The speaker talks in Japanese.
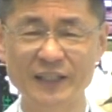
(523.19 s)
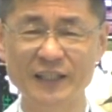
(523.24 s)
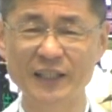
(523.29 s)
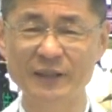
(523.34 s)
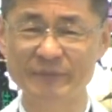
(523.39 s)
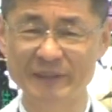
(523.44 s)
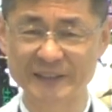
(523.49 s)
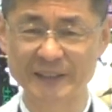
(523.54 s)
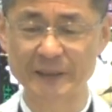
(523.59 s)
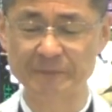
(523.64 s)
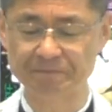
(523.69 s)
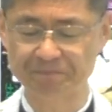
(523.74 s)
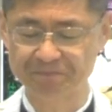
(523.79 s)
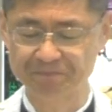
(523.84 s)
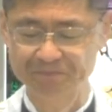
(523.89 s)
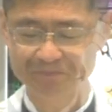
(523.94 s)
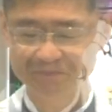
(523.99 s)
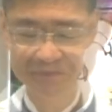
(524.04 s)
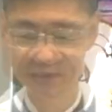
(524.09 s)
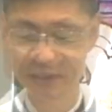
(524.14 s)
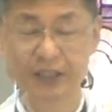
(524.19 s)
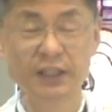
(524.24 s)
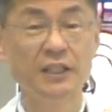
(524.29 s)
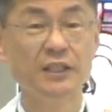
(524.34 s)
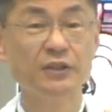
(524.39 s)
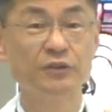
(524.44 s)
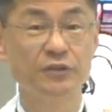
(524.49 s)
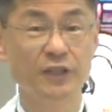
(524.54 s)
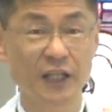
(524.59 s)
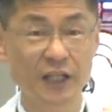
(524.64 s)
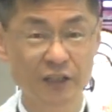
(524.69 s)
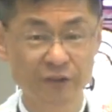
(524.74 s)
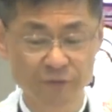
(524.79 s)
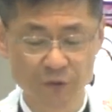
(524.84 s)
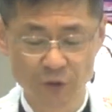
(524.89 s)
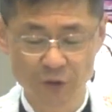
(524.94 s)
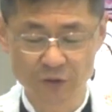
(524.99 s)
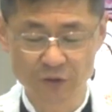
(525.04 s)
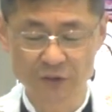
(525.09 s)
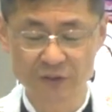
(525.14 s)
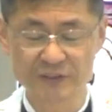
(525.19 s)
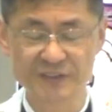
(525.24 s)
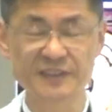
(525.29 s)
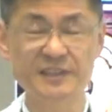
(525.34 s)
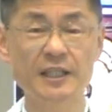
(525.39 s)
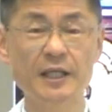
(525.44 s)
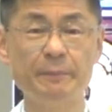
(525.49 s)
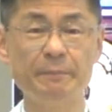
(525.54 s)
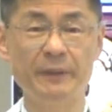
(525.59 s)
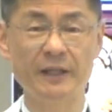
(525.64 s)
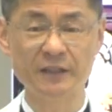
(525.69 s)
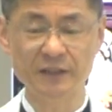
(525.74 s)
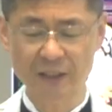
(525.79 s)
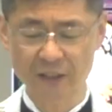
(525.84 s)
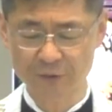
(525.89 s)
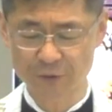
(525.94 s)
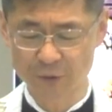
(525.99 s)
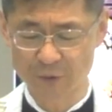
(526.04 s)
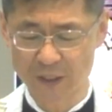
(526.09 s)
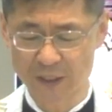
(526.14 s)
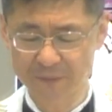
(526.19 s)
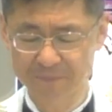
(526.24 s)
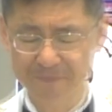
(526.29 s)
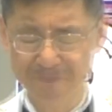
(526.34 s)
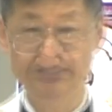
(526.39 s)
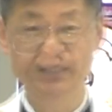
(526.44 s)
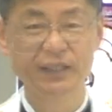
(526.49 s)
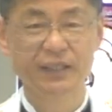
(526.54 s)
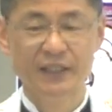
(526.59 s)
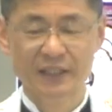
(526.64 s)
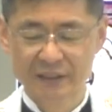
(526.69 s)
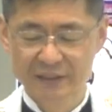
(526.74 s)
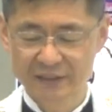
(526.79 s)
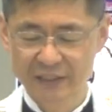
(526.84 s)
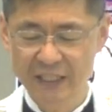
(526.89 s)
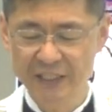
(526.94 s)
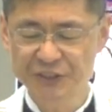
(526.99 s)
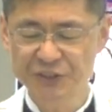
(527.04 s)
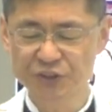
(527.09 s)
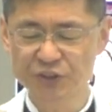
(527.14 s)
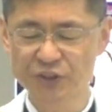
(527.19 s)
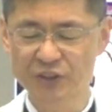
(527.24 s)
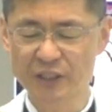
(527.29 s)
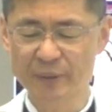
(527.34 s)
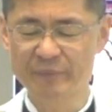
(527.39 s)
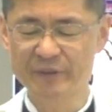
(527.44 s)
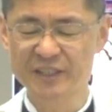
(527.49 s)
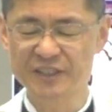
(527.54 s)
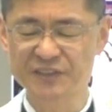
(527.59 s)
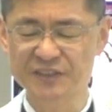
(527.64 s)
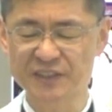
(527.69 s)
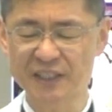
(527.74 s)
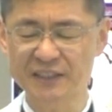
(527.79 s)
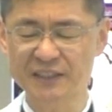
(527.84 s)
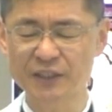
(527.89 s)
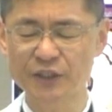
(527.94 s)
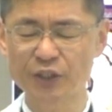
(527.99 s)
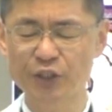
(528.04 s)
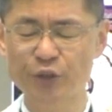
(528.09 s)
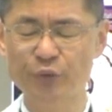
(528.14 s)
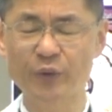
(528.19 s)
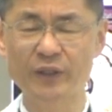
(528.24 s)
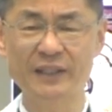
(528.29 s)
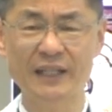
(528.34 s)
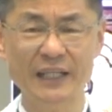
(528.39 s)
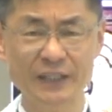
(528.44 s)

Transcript: ていませんクレルボーの聖ベルナルドは天守のために使ったのではな